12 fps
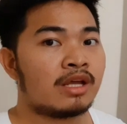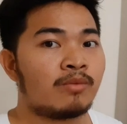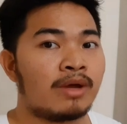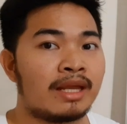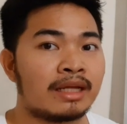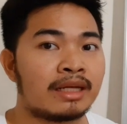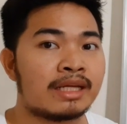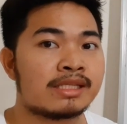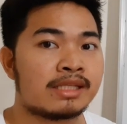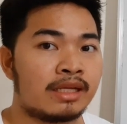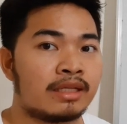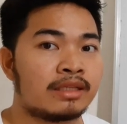ay walang
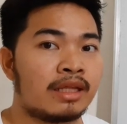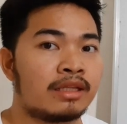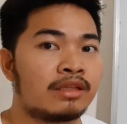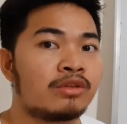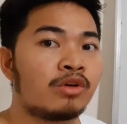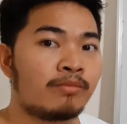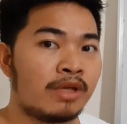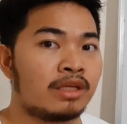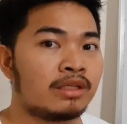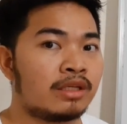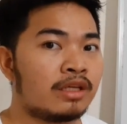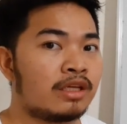restricted
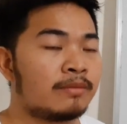domain.